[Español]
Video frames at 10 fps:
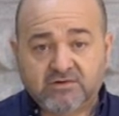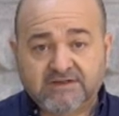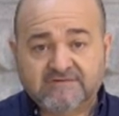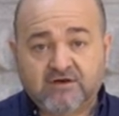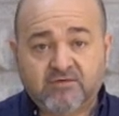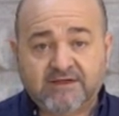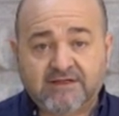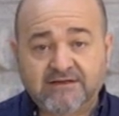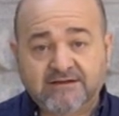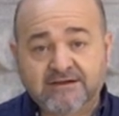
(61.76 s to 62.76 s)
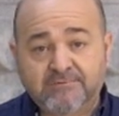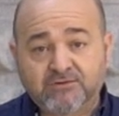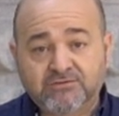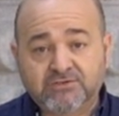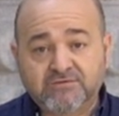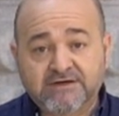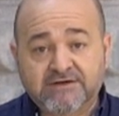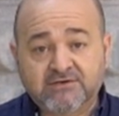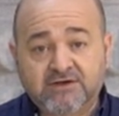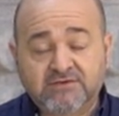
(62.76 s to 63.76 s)
Ya saben, con esa obra
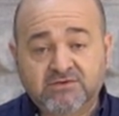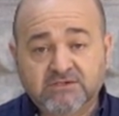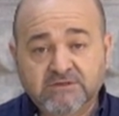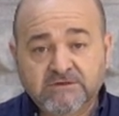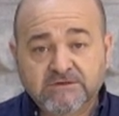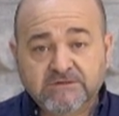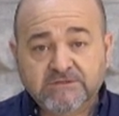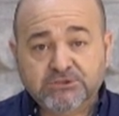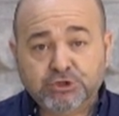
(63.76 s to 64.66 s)
en el pontón del río